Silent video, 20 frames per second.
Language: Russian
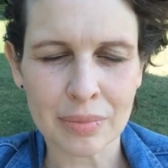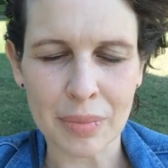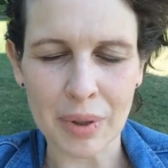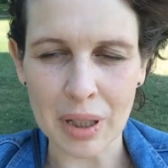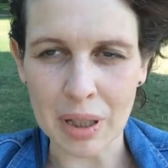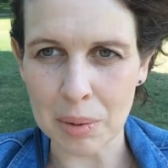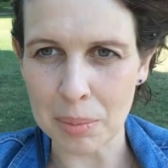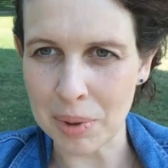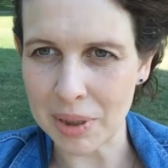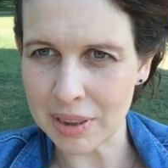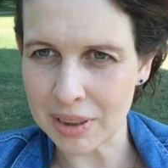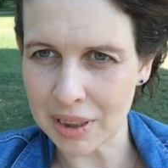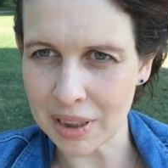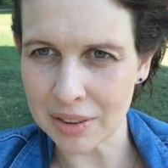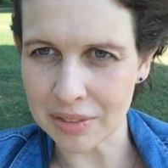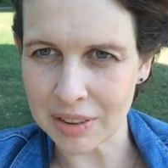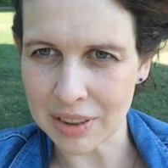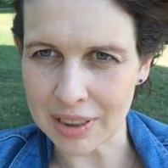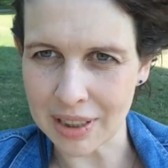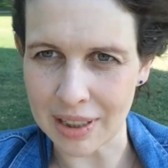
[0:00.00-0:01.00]

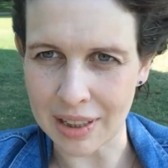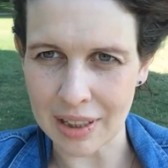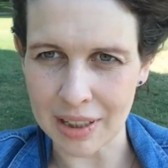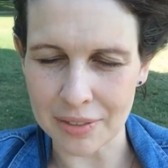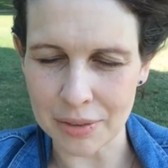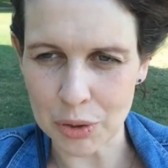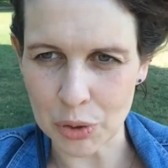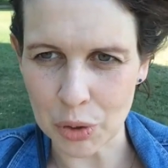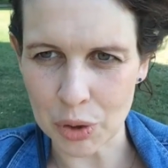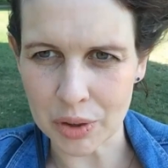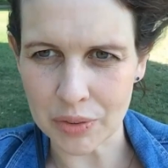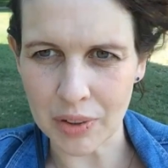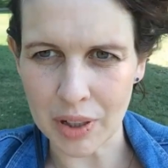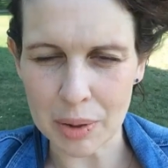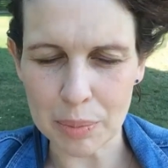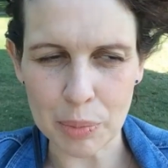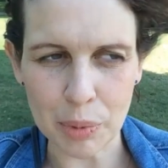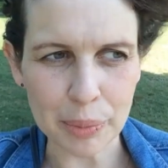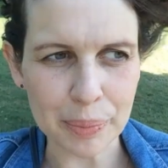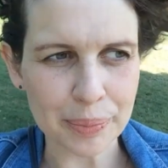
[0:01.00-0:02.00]
прокомментировать королевскую
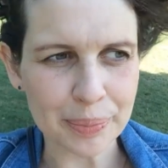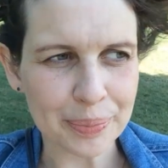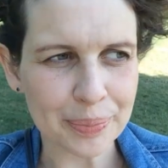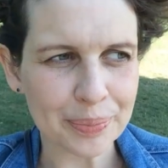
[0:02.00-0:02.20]
свадьбу.